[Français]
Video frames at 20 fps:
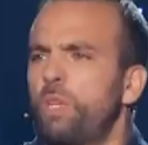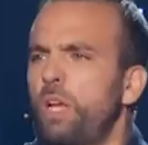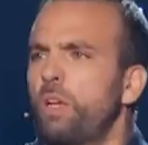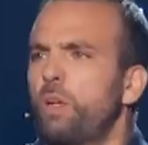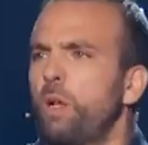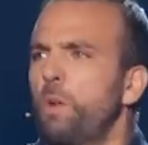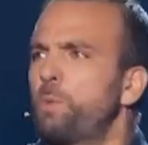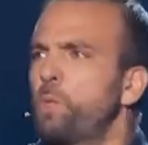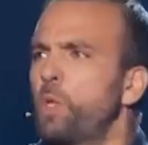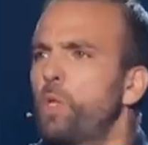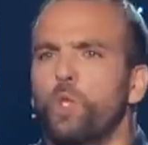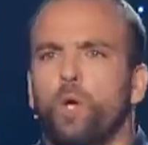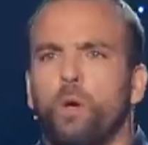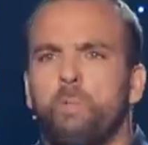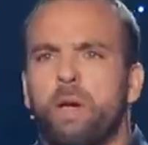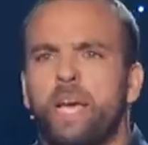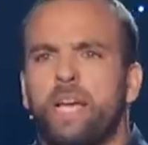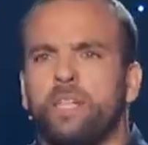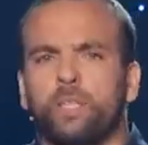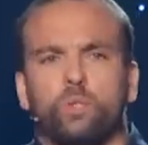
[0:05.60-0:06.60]
c'est un le pseudo
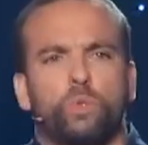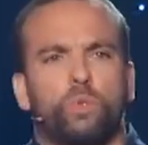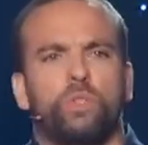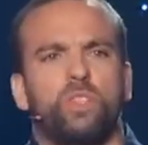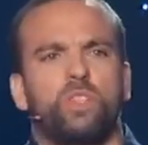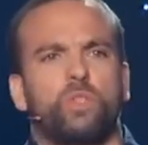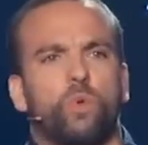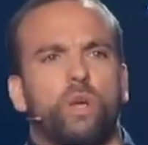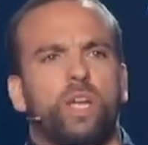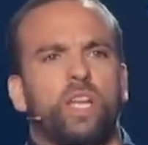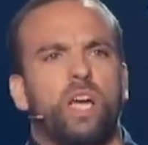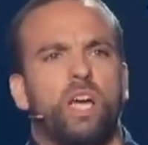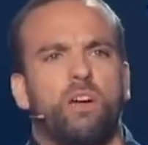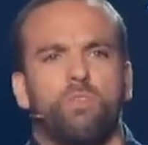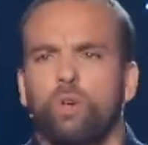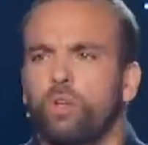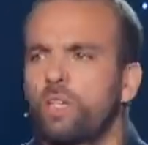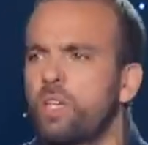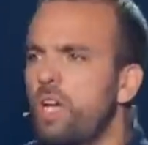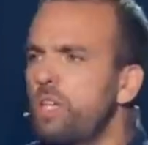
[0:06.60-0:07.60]
maître, tu dis soit il est
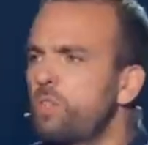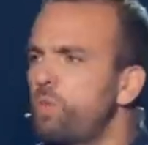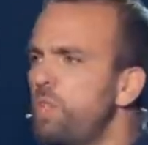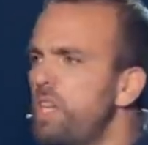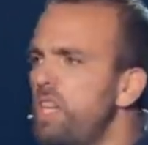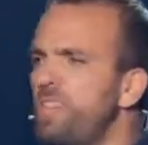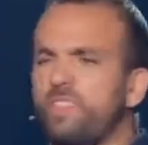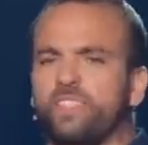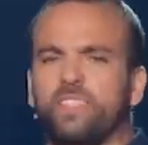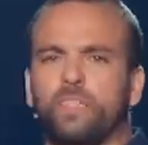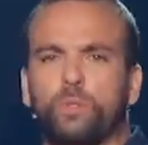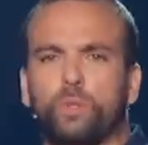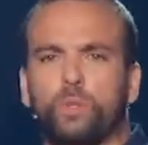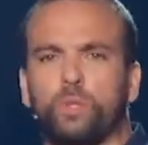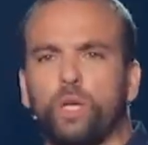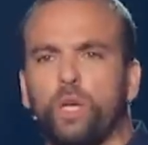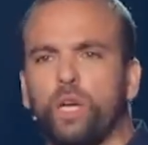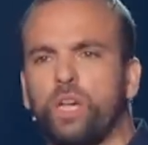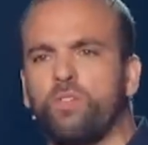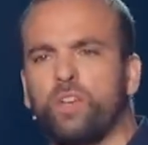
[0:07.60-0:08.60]
avocat, soit il est
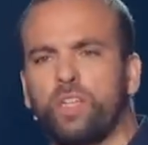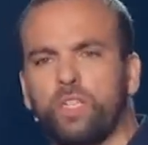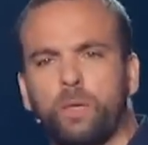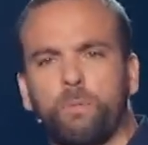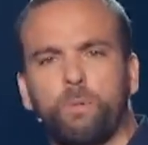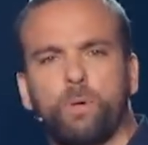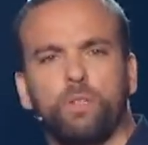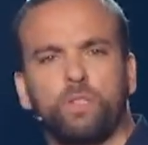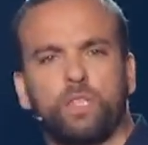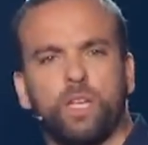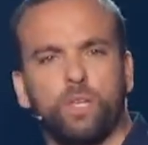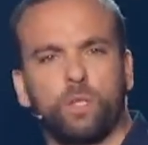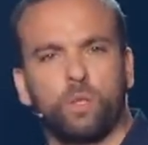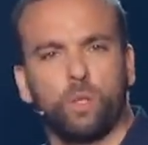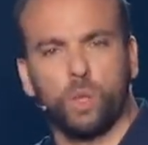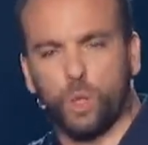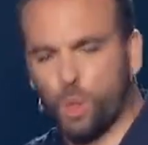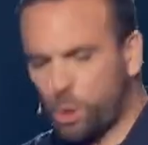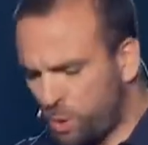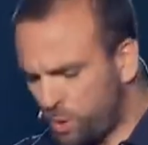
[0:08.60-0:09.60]
instituteur, il va t'apprendre quelque
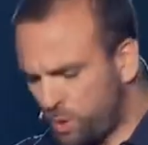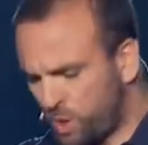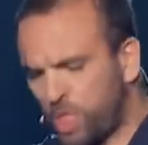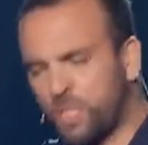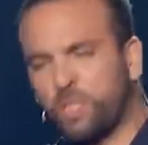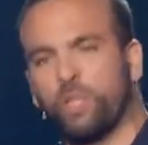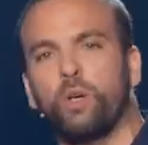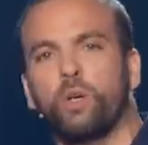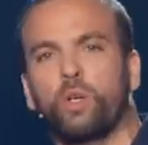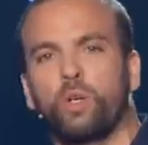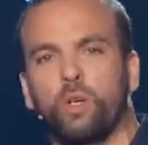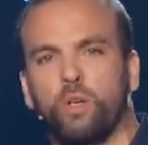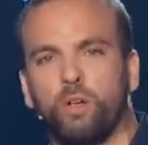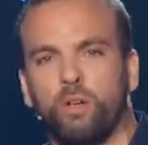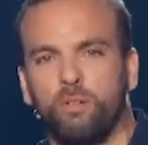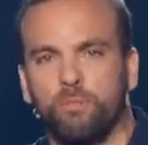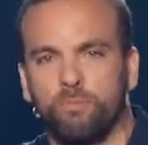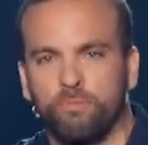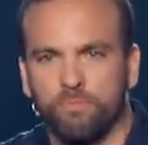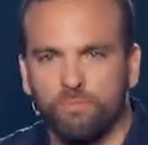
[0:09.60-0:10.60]
chose, j'attends
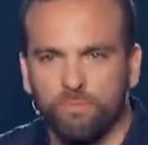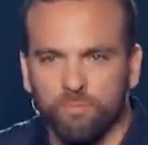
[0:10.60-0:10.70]
encore.